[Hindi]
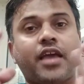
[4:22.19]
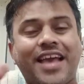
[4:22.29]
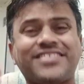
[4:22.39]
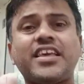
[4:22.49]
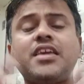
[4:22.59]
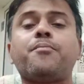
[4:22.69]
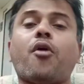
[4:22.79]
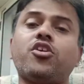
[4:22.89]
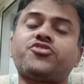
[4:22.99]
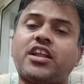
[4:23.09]
ऐसे ही
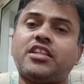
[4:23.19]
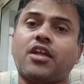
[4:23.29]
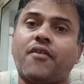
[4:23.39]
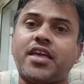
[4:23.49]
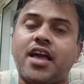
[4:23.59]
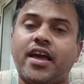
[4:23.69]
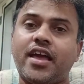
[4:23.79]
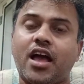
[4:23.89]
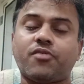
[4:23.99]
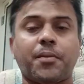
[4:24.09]
बहुत सारी दवाइयां
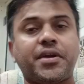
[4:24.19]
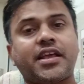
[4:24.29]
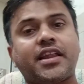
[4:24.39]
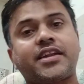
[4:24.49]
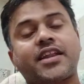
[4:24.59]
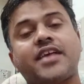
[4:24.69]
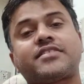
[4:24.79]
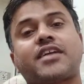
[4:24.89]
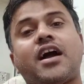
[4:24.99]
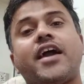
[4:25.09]
हैं अल्फ़ाबेटिकल लेटर
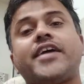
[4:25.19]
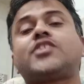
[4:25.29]
एस का